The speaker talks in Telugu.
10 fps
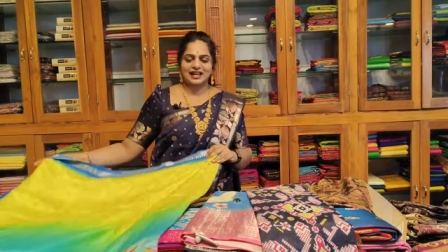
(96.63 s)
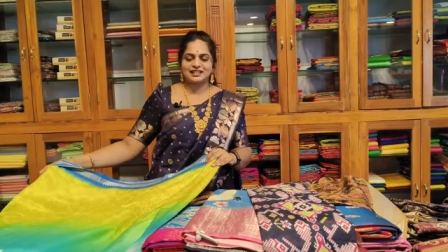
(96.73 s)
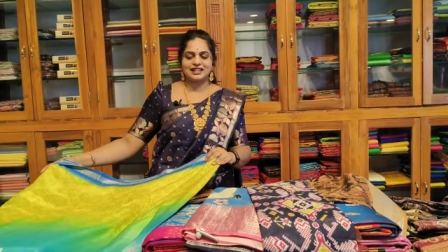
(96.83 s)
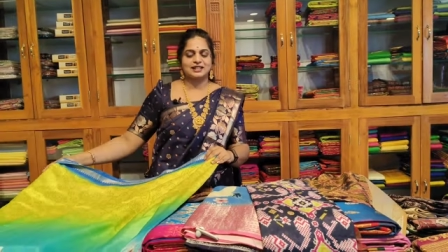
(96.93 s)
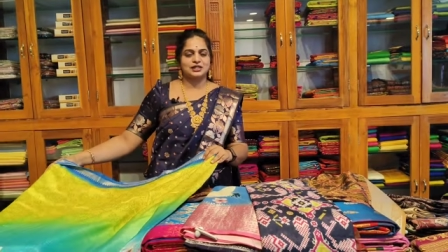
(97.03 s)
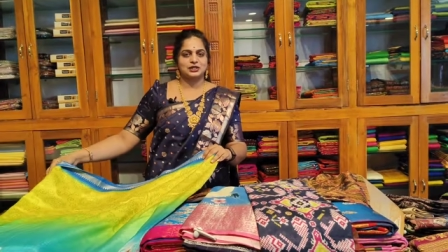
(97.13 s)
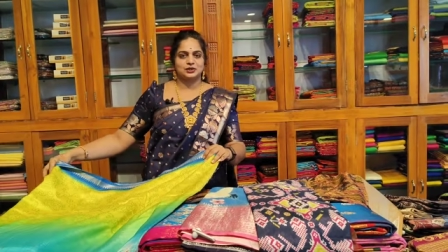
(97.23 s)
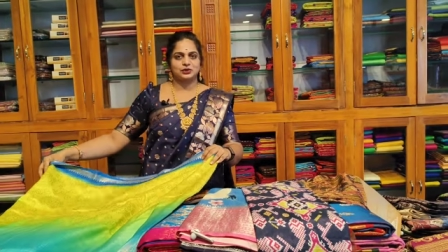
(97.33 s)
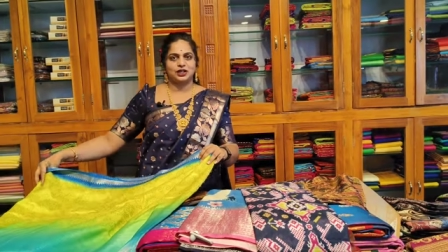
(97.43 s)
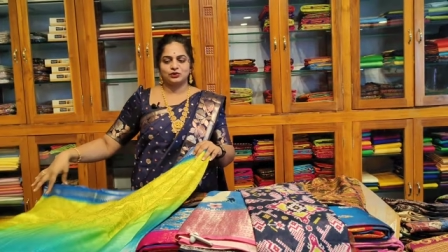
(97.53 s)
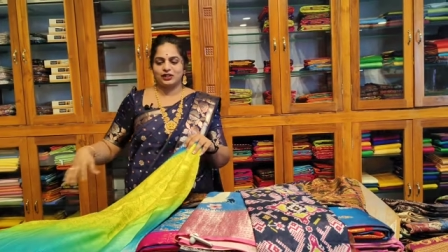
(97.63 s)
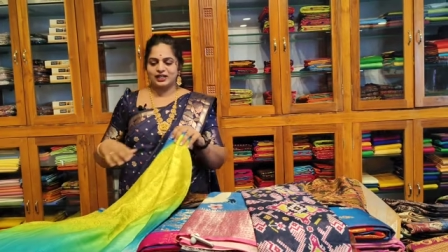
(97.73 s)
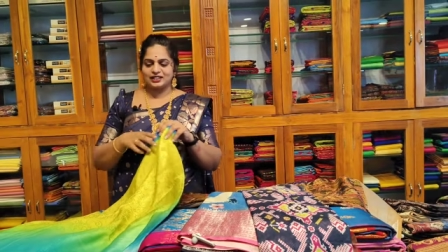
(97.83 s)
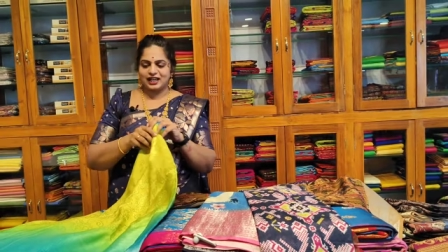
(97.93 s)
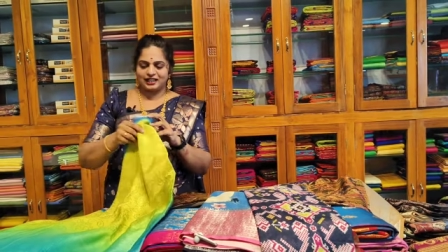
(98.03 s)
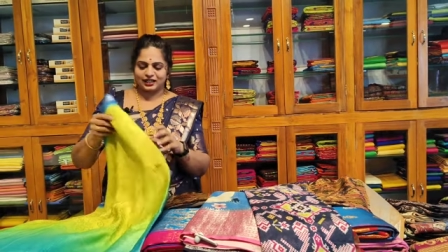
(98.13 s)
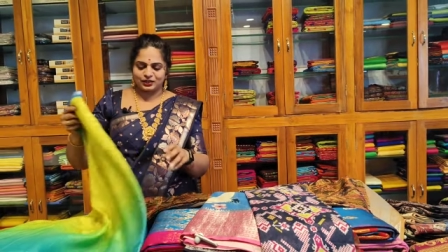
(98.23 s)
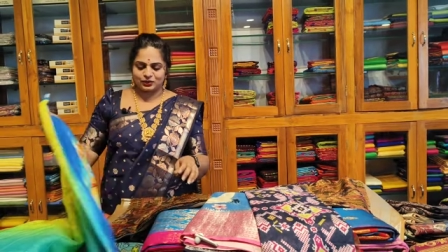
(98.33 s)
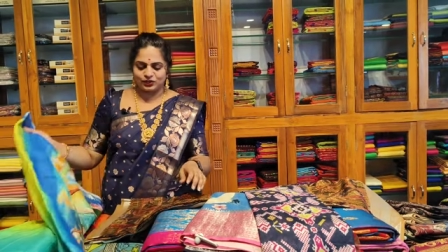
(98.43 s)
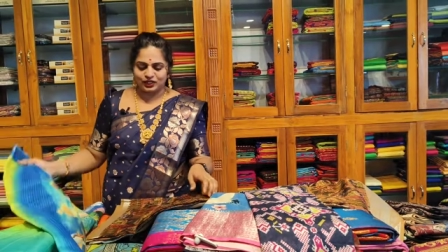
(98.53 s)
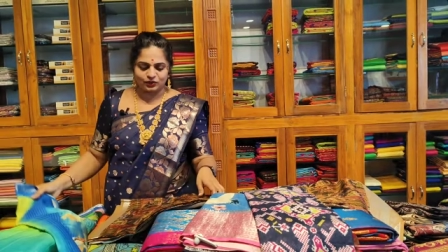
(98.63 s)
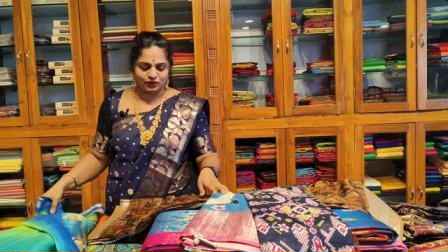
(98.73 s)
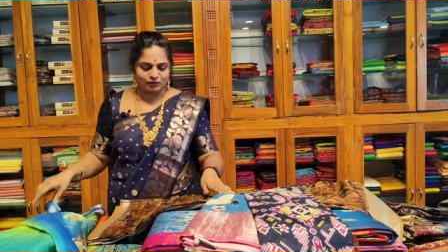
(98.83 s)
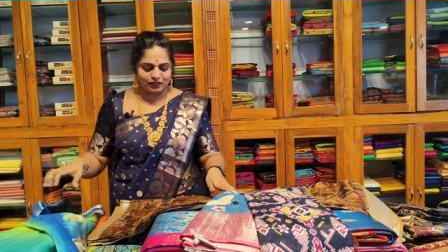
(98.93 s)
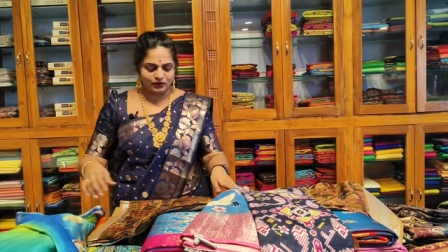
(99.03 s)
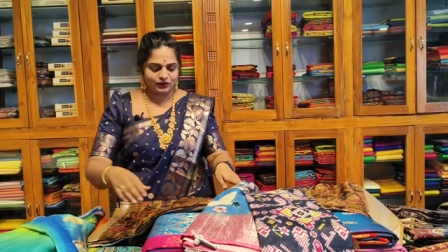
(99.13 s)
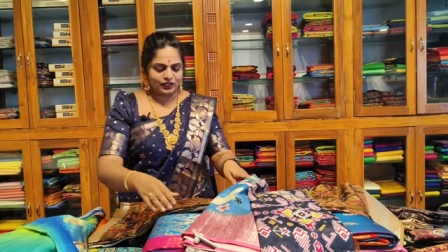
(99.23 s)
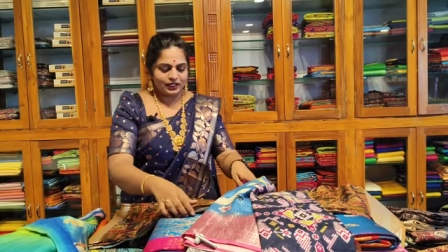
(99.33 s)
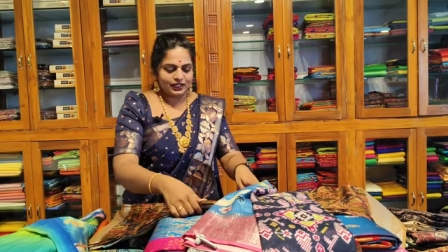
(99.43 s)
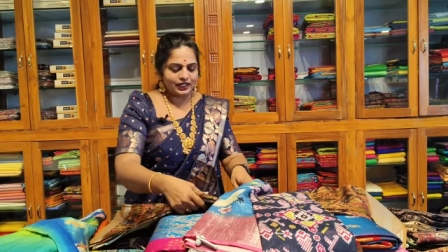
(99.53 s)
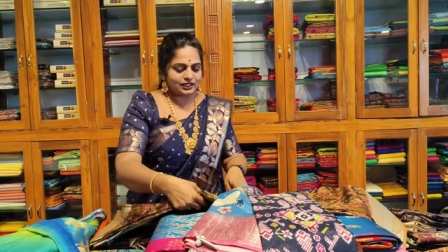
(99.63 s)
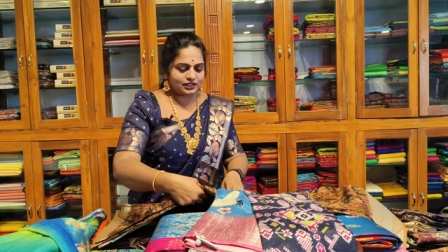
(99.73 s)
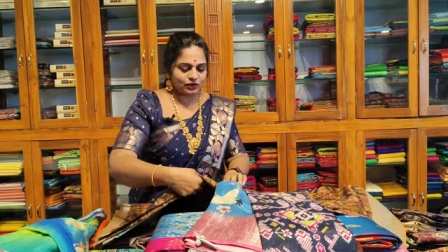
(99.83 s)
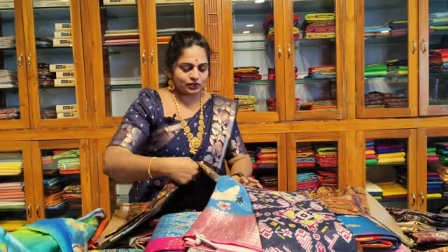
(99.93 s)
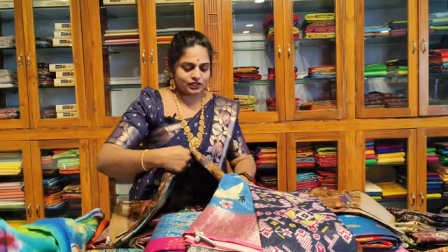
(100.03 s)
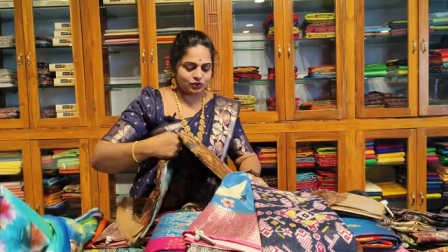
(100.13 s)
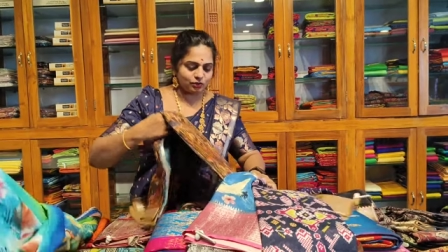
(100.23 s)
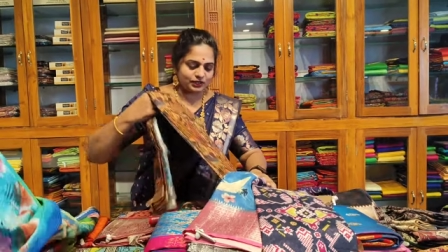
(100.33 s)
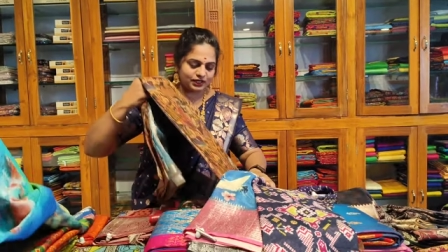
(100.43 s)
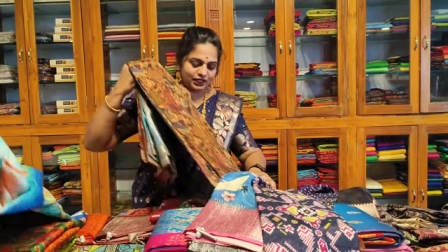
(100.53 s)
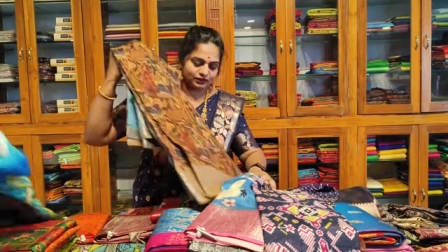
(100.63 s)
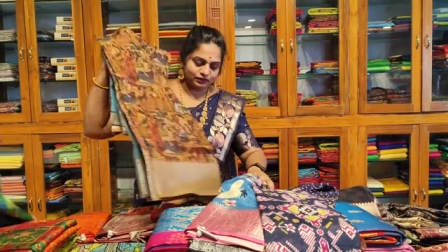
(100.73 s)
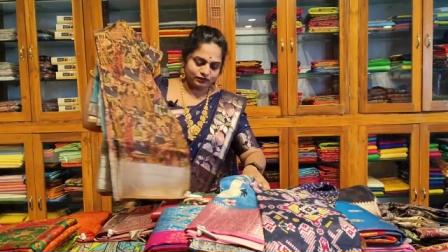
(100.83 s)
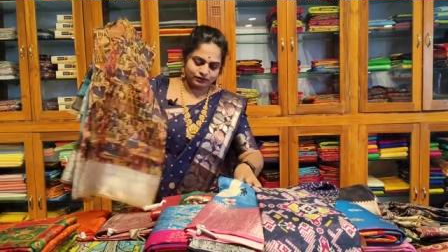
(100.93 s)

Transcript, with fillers: శారీ సెలెక్ట్ చేసుకున్నాను ఏ శారీ కట్టుకుంటున్నాను కూడా మీకు నెక్స్ట్ ఒకసారి చూపిస్తాను